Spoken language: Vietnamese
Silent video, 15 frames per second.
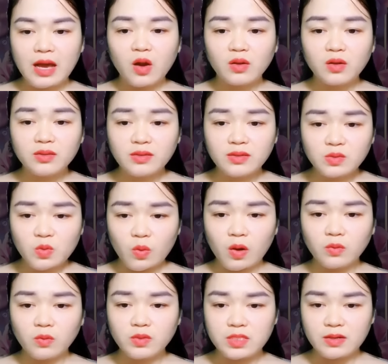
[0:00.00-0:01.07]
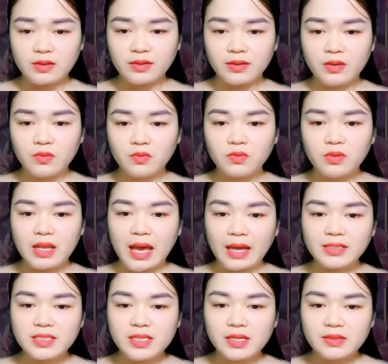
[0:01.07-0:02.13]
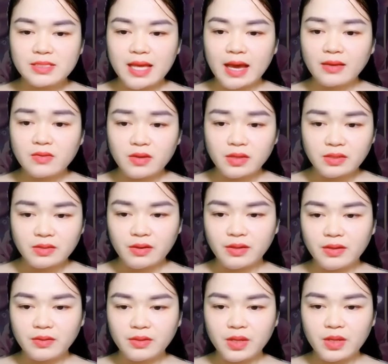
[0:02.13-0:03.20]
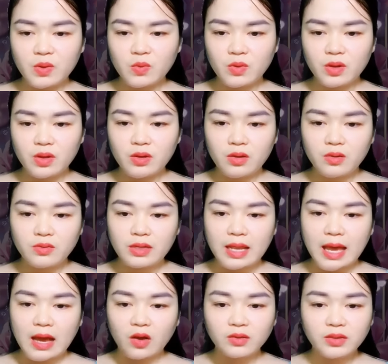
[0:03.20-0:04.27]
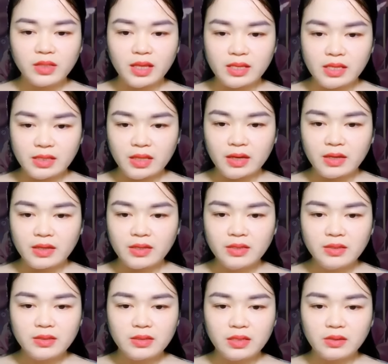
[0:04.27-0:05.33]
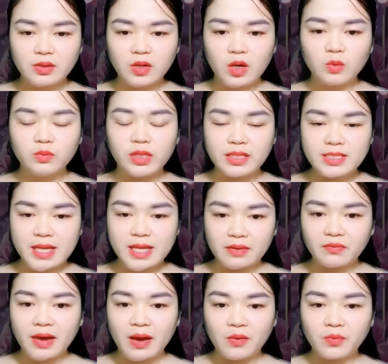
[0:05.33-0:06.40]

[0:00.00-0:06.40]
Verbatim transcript: Là con cưng của ông trời, là ánh trăng sáng người người nâng niu, là có thể nhìn thấy nhưng không thể chạm